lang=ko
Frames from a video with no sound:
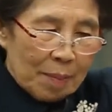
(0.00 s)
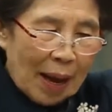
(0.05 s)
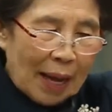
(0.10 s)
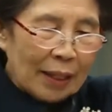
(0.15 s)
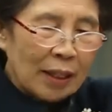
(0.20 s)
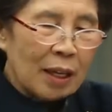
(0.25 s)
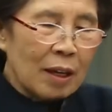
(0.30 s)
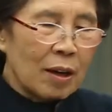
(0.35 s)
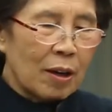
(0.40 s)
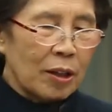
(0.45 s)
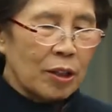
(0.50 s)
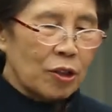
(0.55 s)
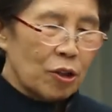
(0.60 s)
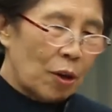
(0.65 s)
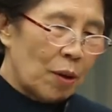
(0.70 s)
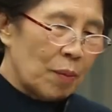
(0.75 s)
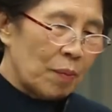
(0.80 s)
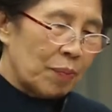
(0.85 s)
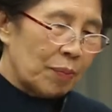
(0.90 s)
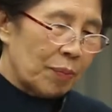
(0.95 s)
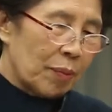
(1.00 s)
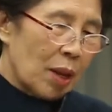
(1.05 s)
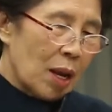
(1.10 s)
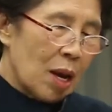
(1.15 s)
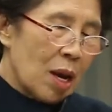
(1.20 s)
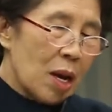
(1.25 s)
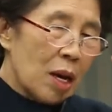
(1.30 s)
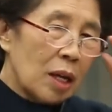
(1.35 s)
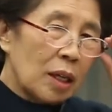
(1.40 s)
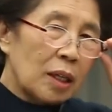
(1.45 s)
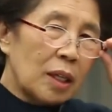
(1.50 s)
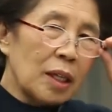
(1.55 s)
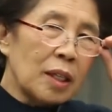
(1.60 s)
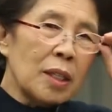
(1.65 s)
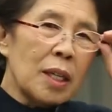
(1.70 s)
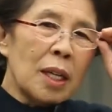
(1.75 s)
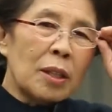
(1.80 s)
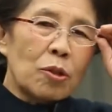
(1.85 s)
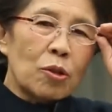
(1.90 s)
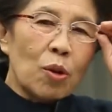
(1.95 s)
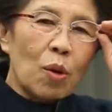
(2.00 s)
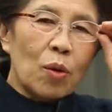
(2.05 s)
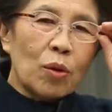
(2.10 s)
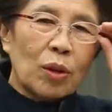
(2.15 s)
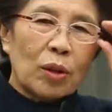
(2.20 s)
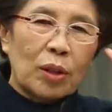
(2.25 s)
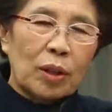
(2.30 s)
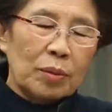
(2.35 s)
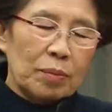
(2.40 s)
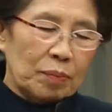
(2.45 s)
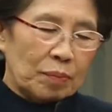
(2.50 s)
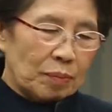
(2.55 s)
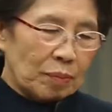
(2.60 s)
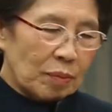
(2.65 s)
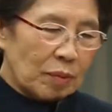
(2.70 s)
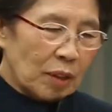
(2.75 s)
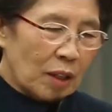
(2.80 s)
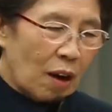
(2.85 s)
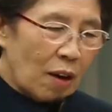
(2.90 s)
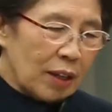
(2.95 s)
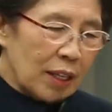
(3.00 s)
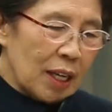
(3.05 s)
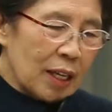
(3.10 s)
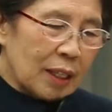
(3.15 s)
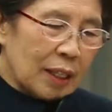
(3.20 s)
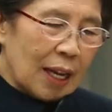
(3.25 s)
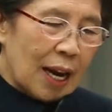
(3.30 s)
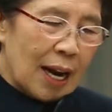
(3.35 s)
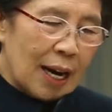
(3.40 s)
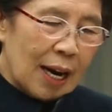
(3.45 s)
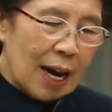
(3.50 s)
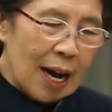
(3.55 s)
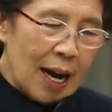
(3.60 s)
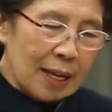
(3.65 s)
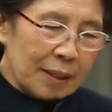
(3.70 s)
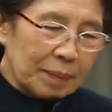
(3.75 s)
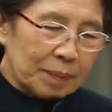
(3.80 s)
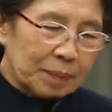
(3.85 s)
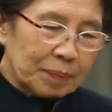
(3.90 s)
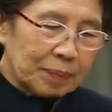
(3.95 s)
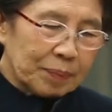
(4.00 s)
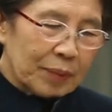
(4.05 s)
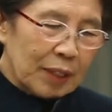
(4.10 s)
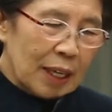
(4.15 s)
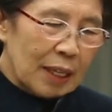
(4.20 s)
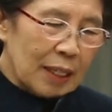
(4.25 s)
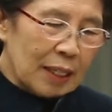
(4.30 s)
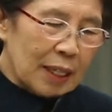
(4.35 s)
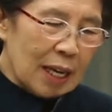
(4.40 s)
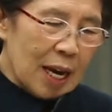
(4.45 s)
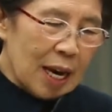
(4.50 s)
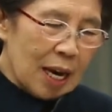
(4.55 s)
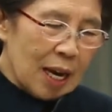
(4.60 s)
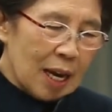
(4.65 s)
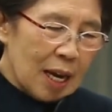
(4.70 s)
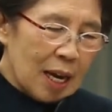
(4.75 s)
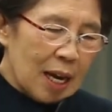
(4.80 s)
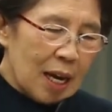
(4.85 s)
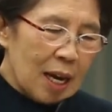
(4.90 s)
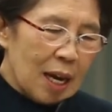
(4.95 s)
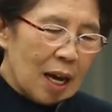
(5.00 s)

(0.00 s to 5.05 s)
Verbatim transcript: 받는 거죠. 그런데 조금 더 있다가 이제